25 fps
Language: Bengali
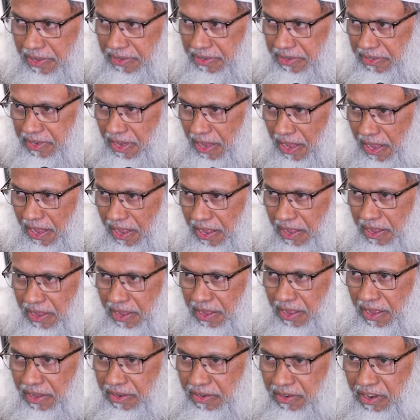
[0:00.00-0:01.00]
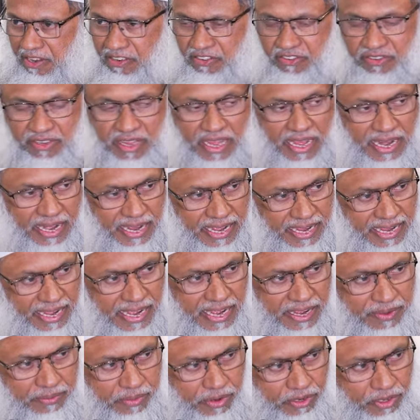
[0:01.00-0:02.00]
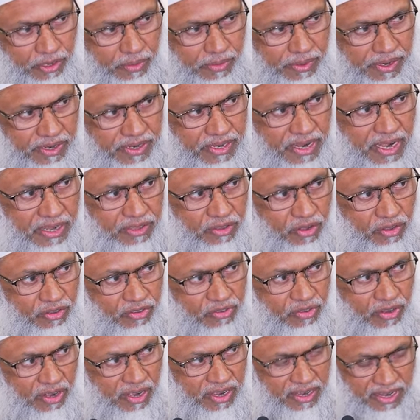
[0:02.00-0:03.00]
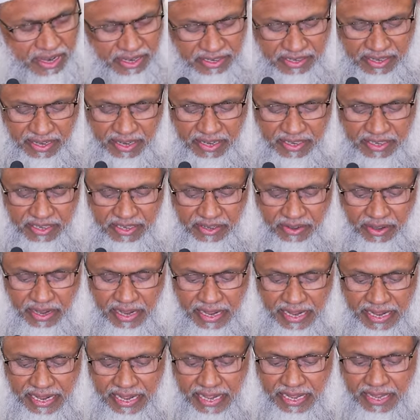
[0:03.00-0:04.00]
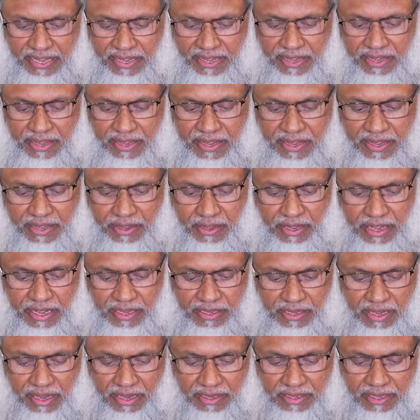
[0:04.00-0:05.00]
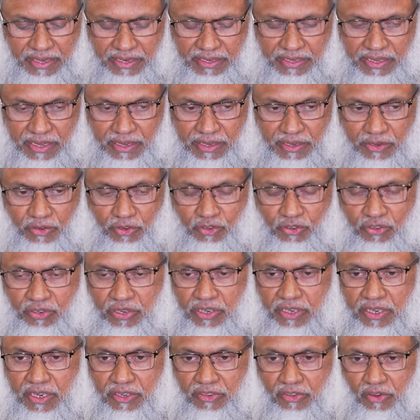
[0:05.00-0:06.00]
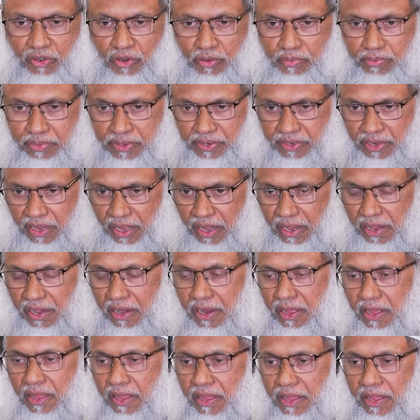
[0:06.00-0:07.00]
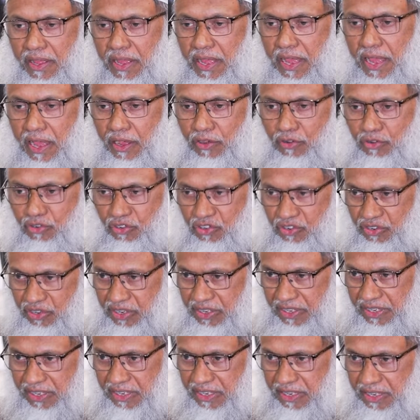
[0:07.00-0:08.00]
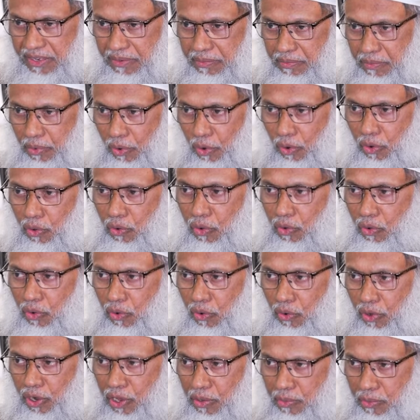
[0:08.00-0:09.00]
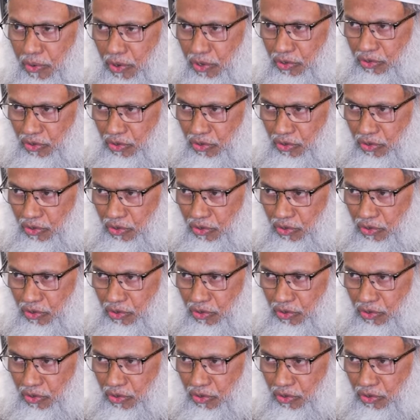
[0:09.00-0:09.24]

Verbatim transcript: যেটা নাজদ এলাকায় বর্তমান রিয়াদ অঞ্চলের কাছাকাছি এলাকায় এদের এদের যে গোষ্ঠীটা ছিল বিশাল গোষ্ঠী বড় অনেক বড়